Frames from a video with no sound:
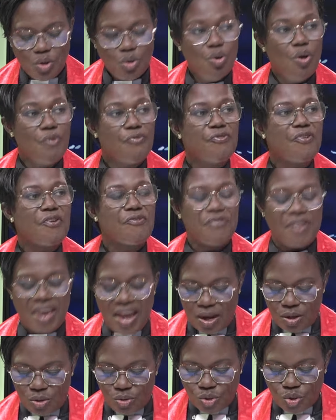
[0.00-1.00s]
Le feu fait
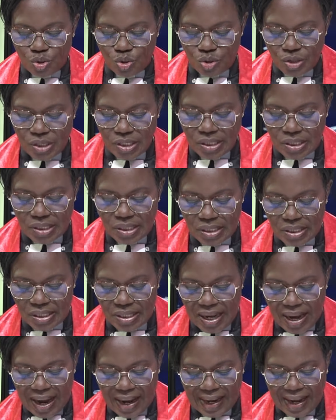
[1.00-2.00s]
allusion
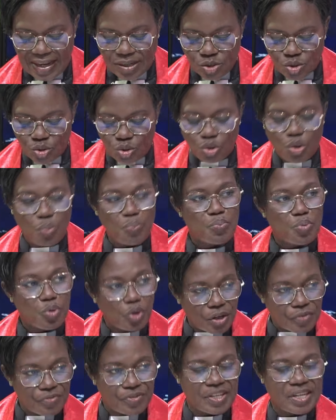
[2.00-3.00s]
ici à l'action de
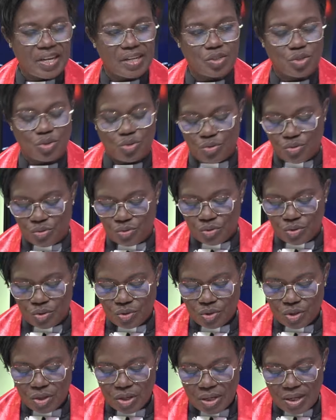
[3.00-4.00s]
purification,
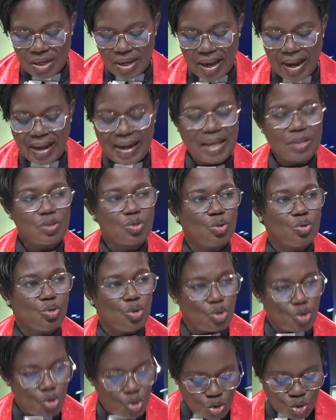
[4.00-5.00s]
à l'action
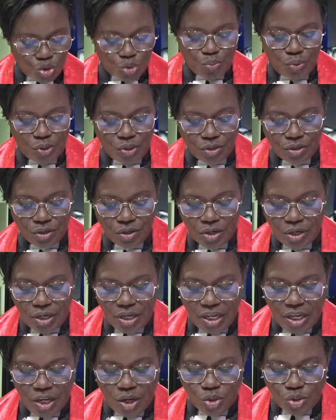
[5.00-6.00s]
de jugement
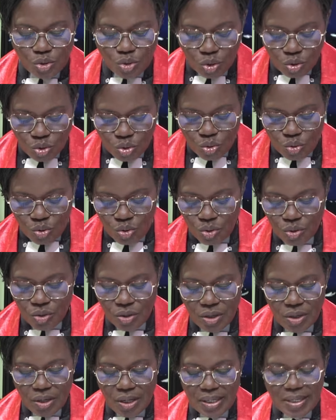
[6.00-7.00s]
et surtout
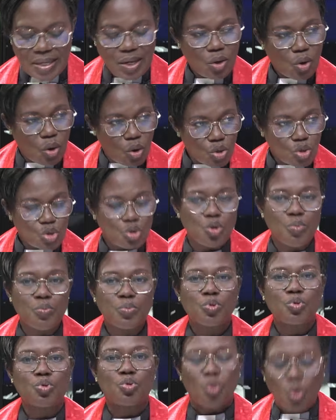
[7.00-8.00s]
qui
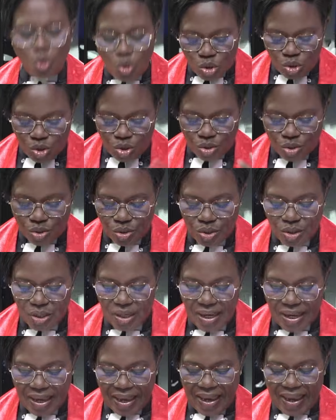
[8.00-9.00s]
consume toute
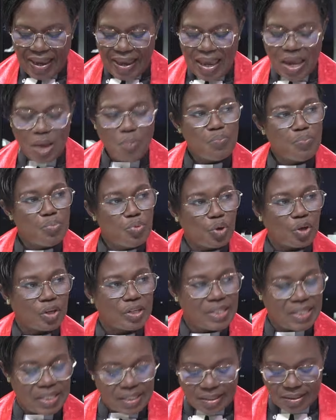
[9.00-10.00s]

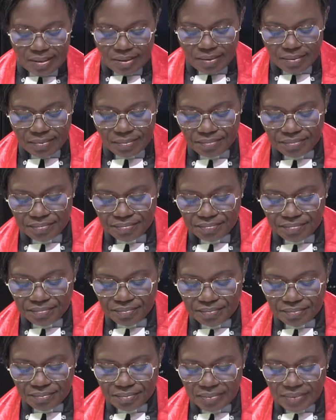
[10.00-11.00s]
impureté.
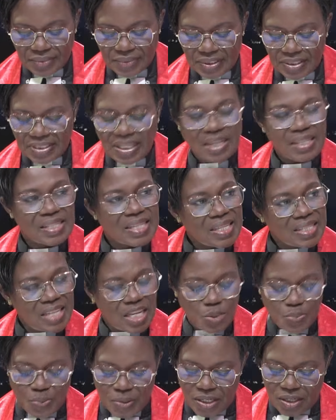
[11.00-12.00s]
Dans cette
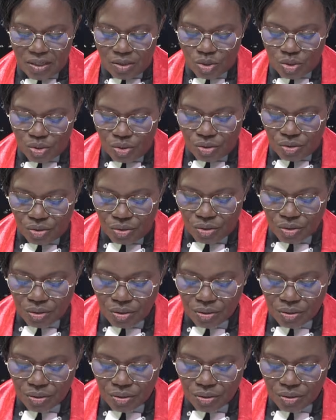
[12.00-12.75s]
expérience donc,